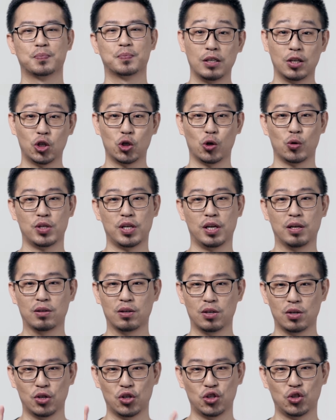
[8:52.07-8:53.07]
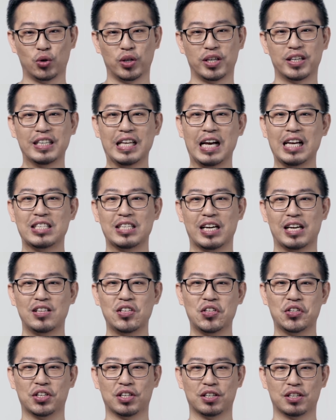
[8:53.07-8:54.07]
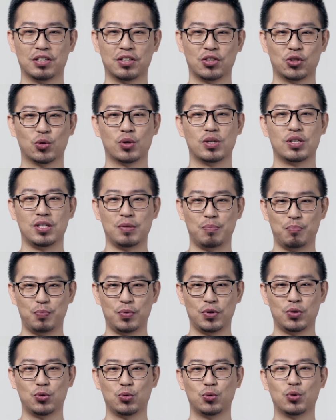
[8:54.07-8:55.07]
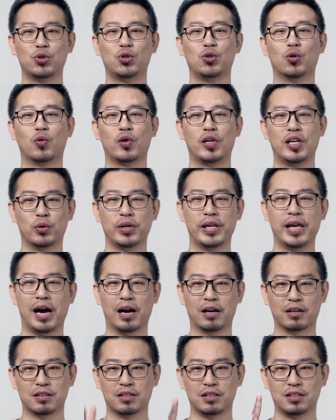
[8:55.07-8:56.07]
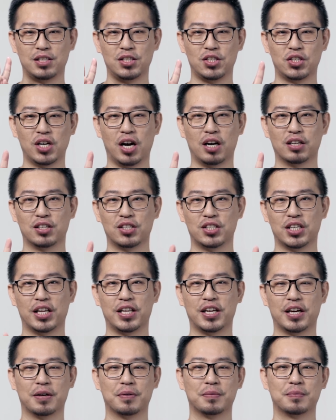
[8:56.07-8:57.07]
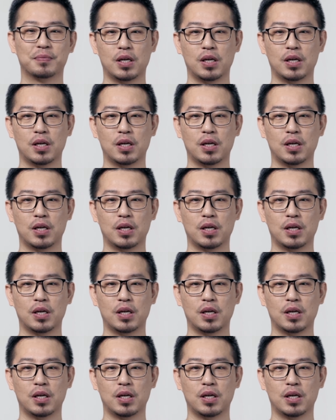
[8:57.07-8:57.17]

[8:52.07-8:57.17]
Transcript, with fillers: 那首先有一个大前提，就是你必须有两个以上的节点，